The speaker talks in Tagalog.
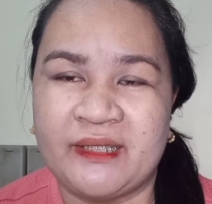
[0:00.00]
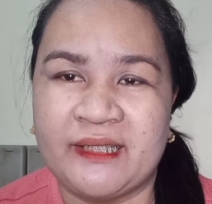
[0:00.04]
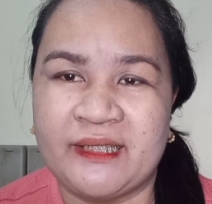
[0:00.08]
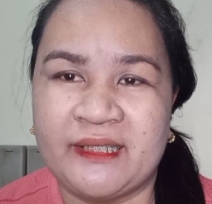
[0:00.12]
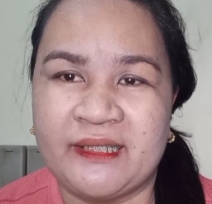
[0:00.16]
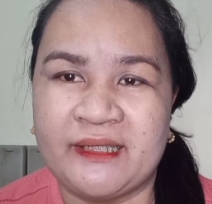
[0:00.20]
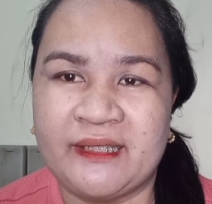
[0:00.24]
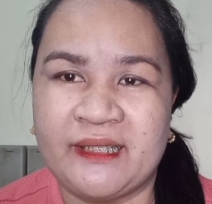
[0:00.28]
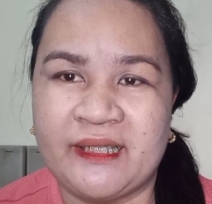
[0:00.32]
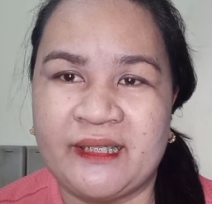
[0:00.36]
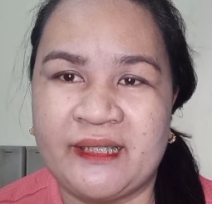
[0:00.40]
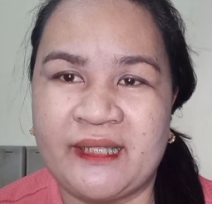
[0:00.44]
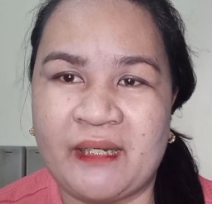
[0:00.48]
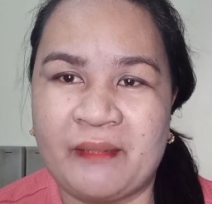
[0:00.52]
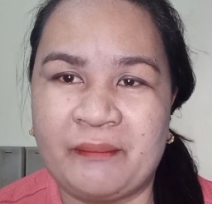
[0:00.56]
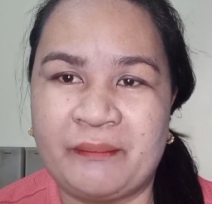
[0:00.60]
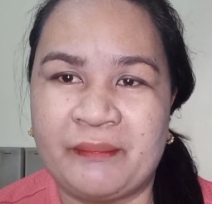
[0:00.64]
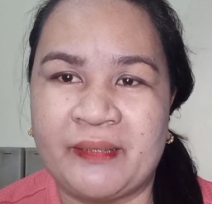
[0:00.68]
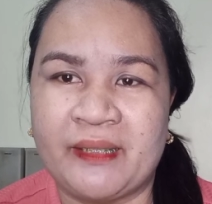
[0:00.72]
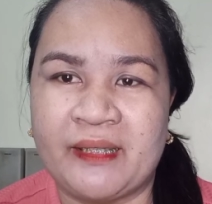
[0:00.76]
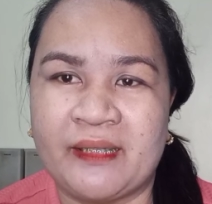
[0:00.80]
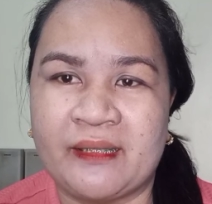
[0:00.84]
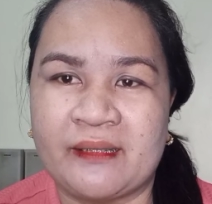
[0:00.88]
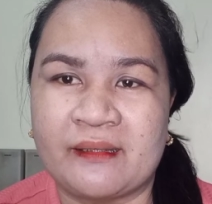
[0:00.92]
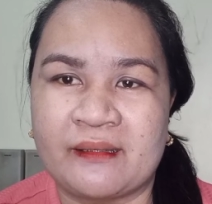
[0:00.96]
Hindi
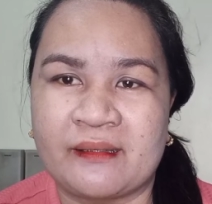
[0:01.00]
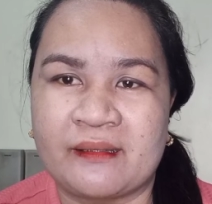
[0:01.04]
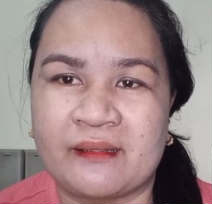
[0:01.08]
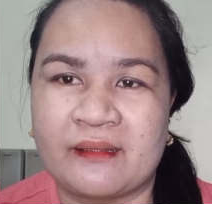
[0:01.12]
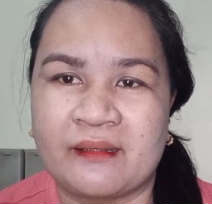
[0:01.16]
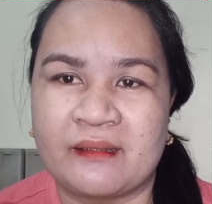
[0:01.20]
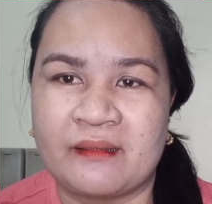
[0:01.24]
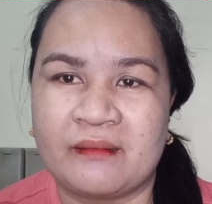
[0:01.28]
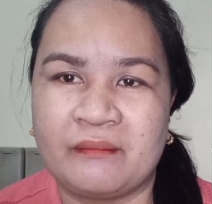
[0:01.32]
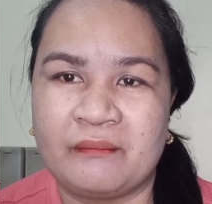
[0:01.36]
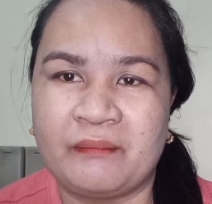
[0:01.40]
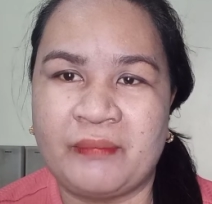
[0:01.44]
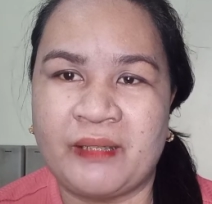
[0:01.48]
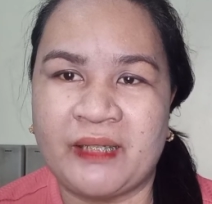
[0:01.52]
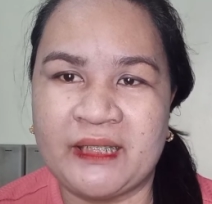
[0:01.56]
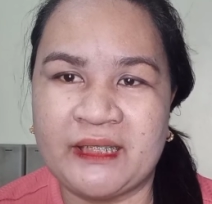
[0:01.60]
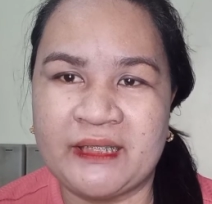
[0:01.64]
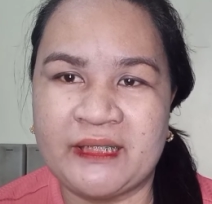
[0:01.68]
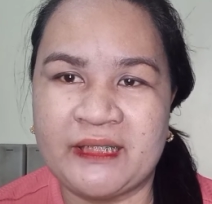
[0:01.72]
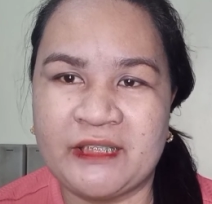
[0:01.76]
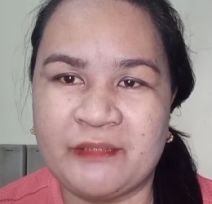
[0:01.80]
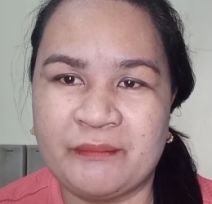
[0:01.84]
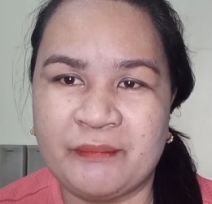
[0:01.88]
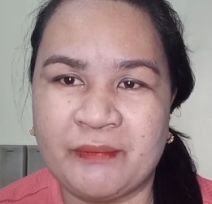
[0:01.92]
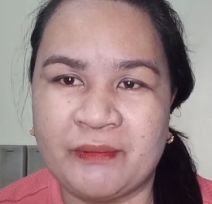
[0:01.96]
dapat
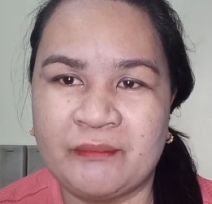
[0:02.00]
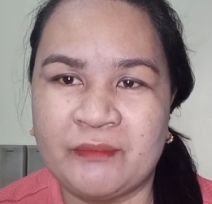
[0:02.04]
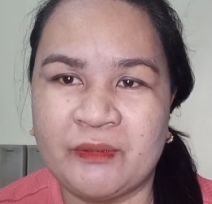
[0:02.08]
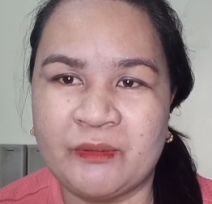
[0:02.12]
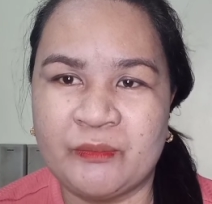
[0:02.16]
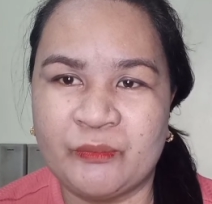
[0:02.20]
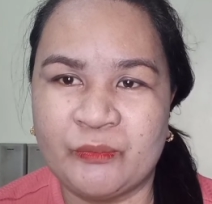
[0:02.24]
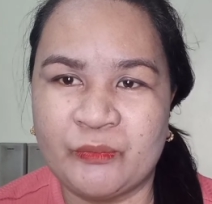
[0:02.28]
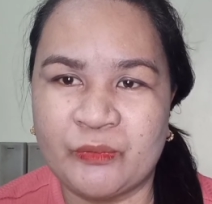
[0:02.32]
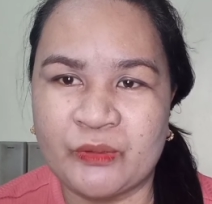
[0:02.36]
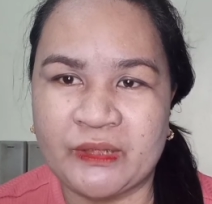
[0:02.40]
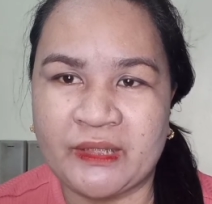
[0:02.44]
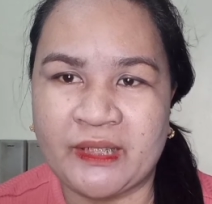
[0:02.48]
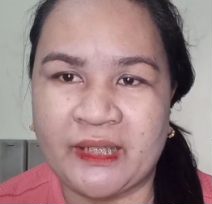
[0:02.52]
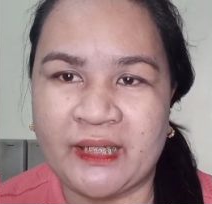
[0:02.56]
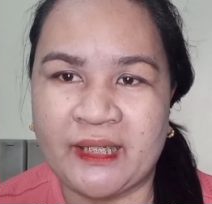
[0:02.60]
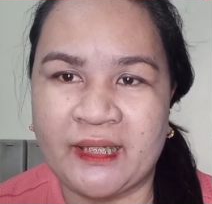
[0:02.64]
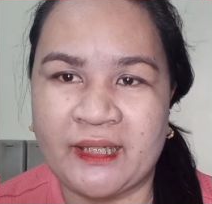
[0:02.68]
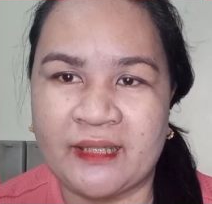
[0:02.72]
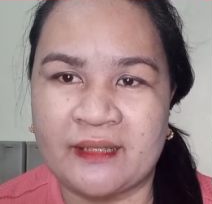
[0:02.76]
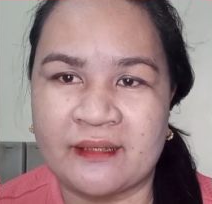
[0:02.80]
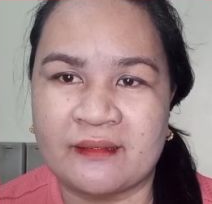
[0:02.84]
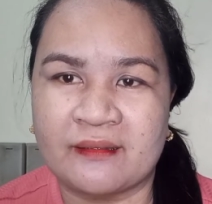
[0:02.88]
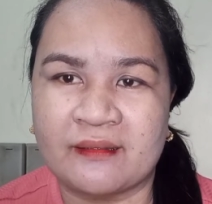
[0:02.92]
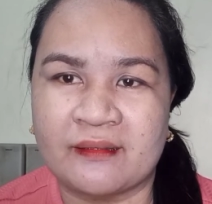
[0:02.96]
pag-isipan mabuti
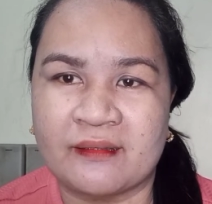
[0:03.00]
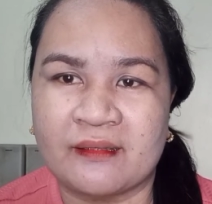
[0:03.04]
at